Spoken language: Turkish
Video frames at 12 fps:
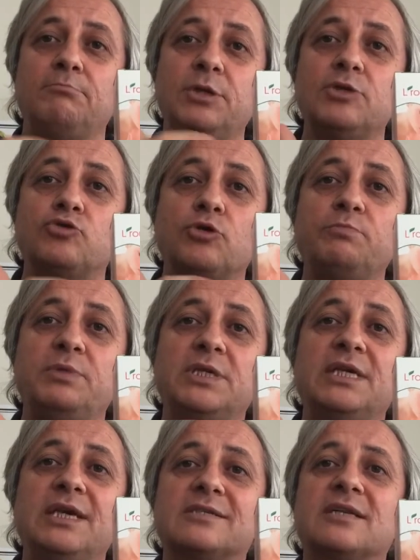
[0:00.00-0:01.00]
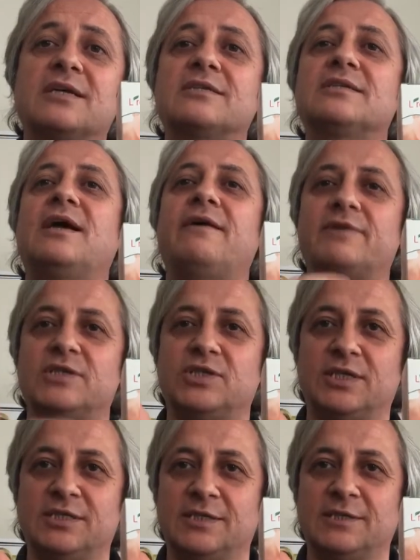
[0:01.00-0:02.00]
birçok bitki ekstrakt daha var
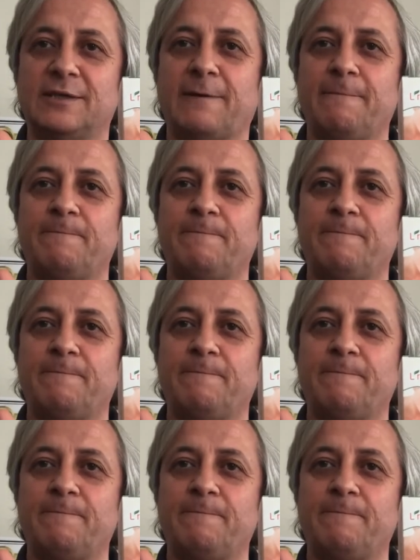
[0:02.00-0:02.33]
içerisinde.